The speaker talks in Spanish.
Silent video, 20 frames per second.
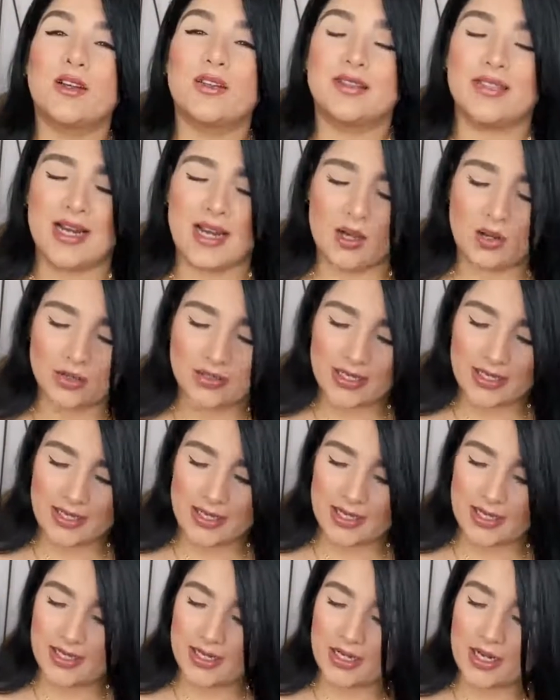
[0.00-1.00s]
de las cosas
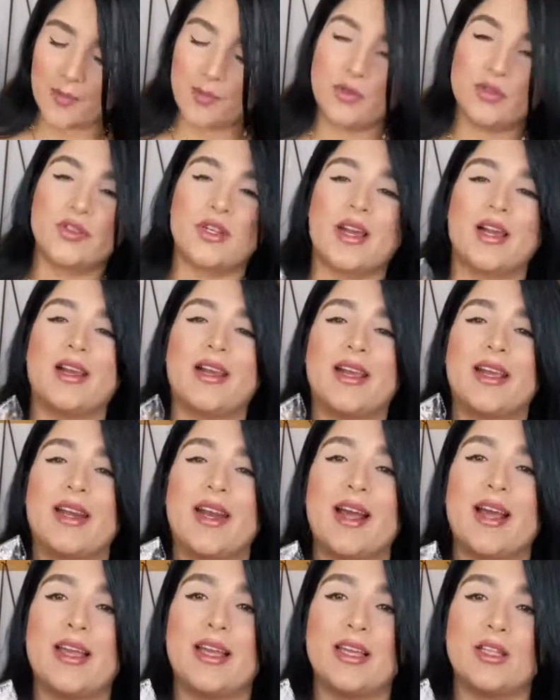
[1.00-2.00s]
que les quería mostrar
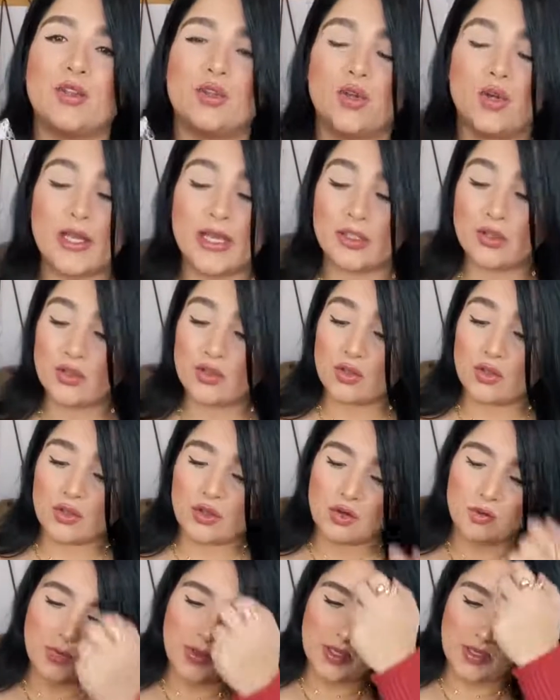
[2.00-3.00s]
era esto. Esto yo no
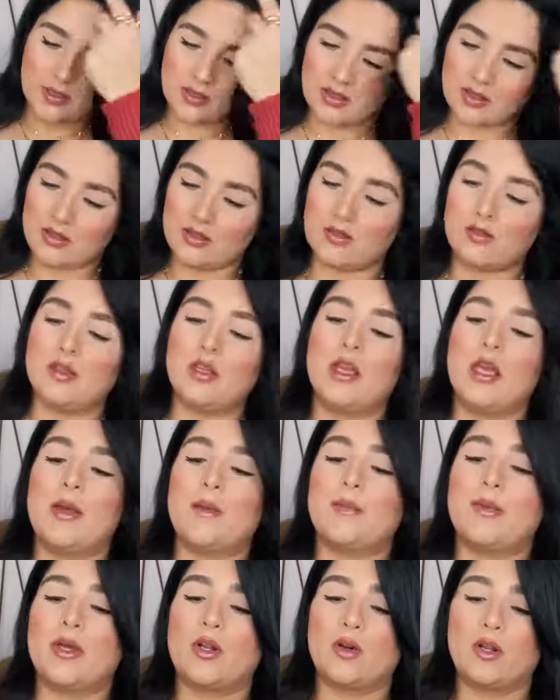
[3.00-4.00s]
lo pedí,
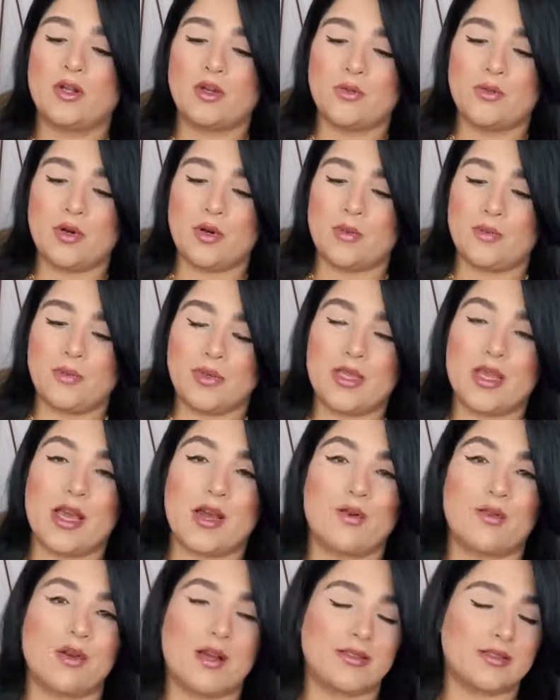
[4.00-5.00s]
pero ellos me lo
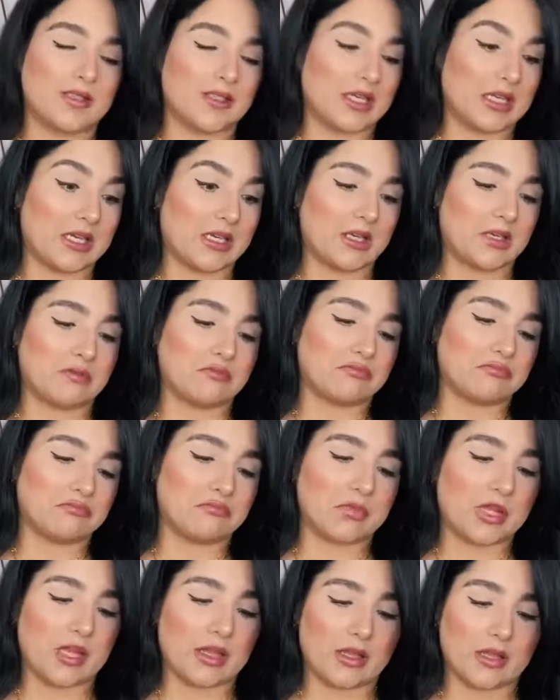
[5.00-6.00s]
enviaron, así que
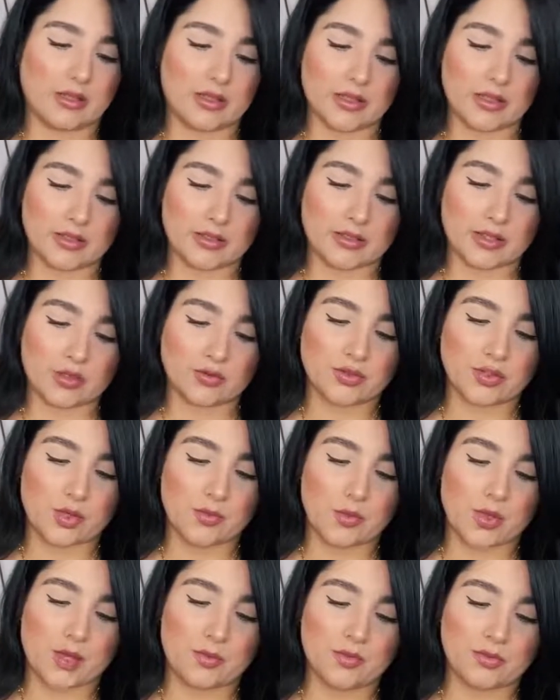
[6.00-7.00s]
nada, este lo, se
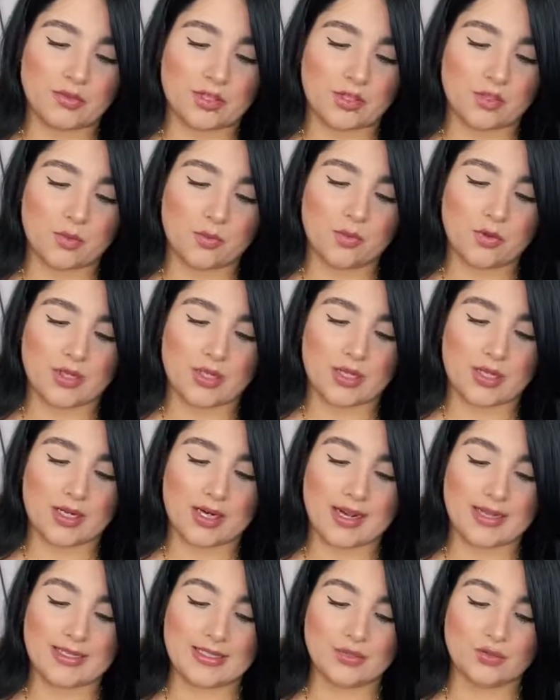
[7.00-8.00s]
lo voy a mostrar como
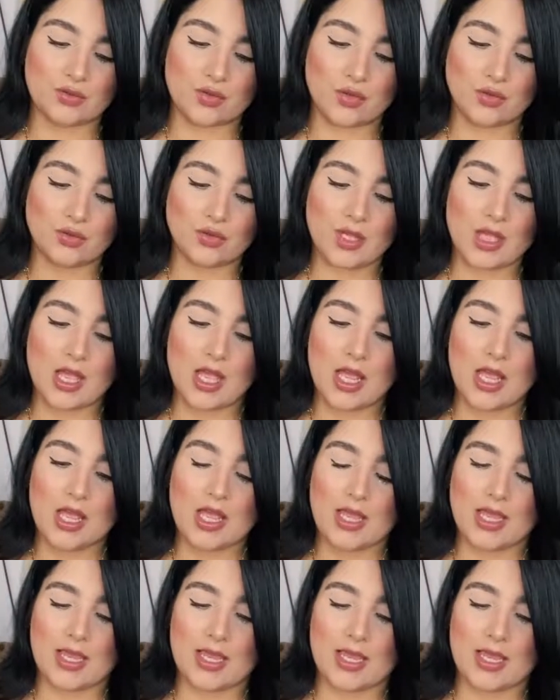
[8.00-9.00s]
quiera. Y son
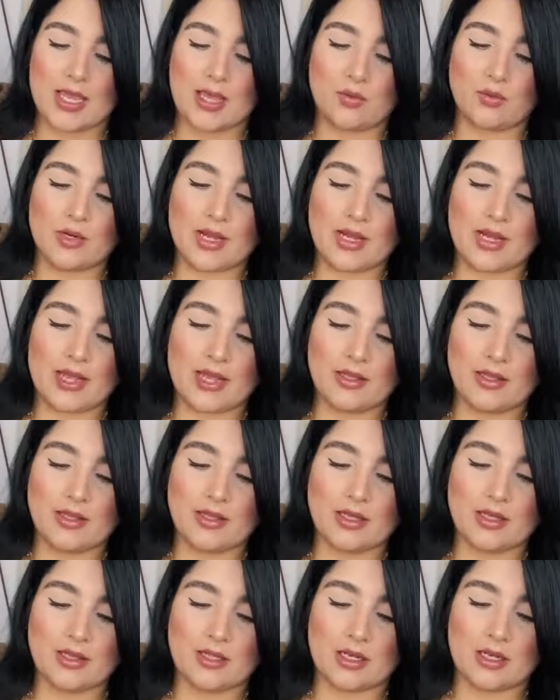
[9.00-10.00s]
eh, unas
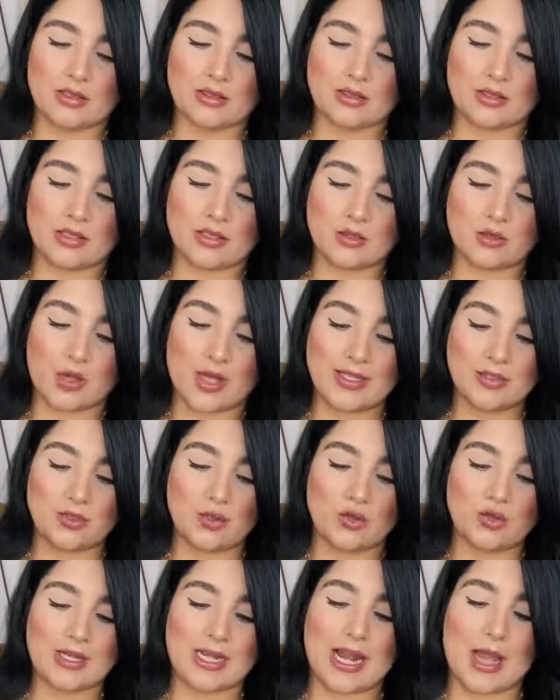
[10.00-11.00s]
cadenitas, todas
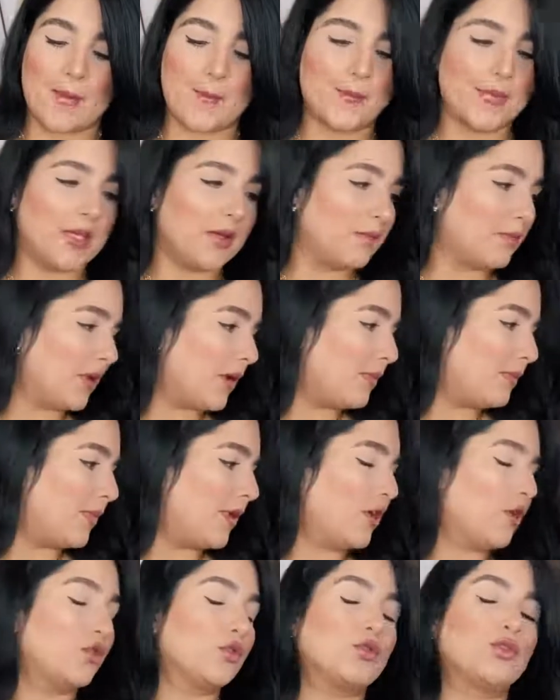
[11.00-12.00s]
son las mismas,
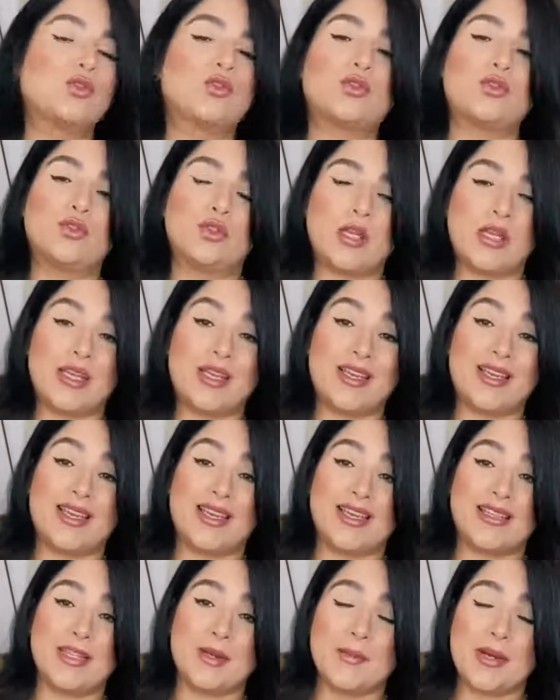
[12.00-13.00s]
pero eh,
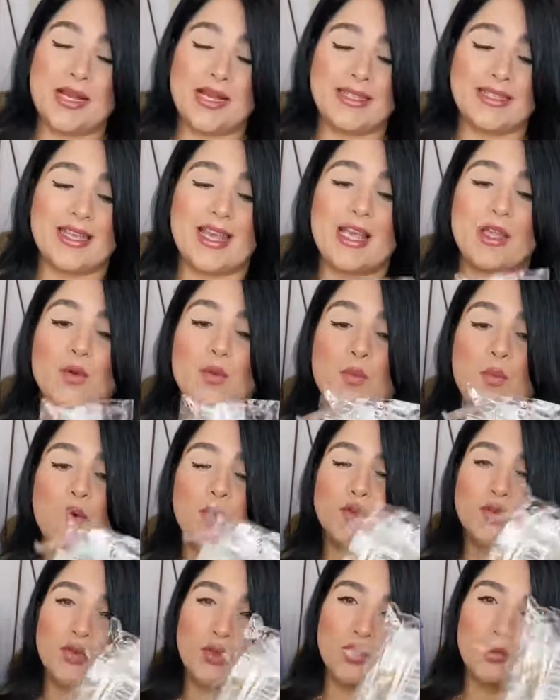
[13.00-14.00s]
en este paquete hay un
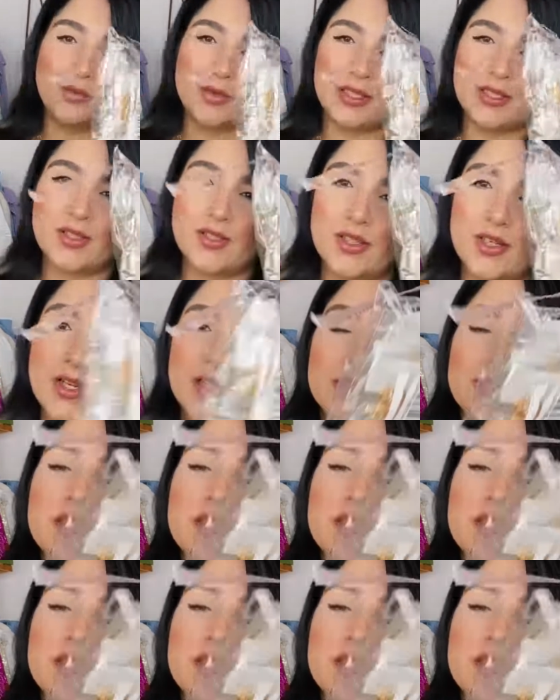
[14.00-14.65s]
montón, miren chicas.